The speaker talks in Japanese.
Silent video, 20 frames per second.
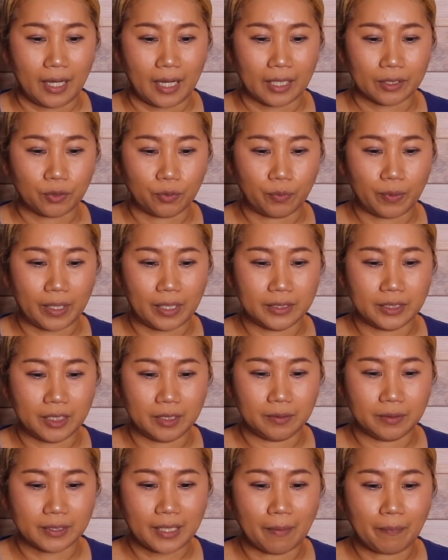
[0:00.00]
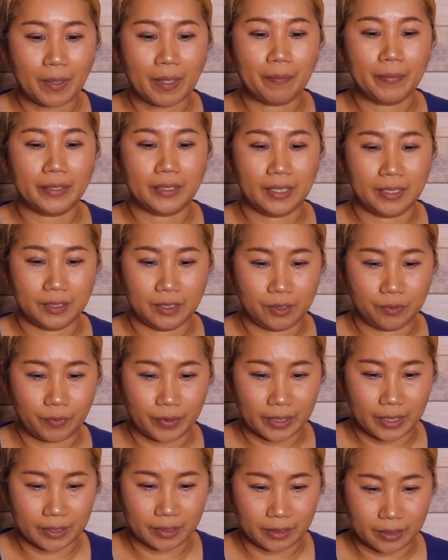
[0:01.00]
あとは3番目に
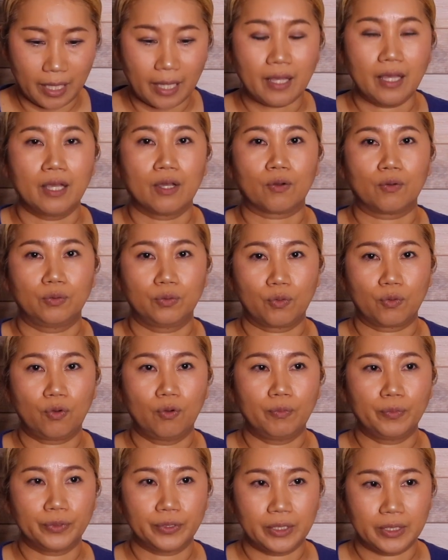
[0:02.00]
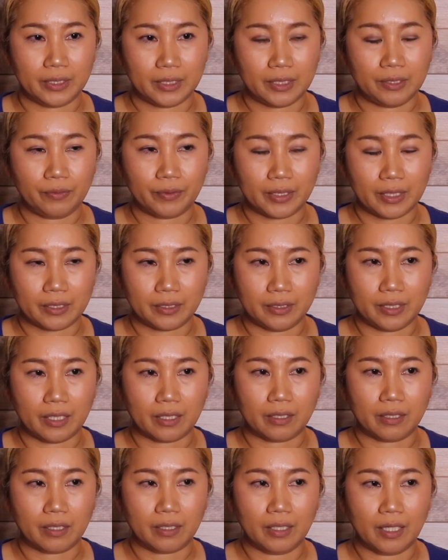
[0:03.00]
はですねこのコミュニティはです
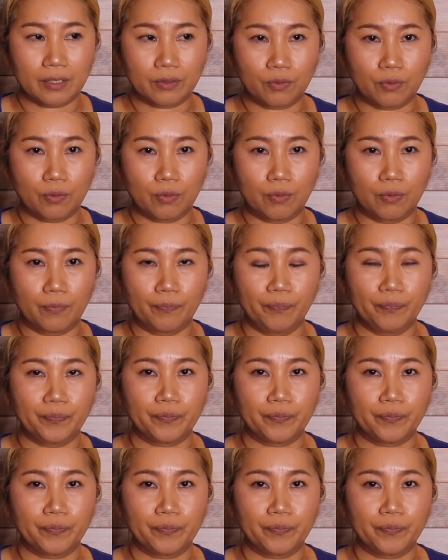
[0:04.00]
ねあの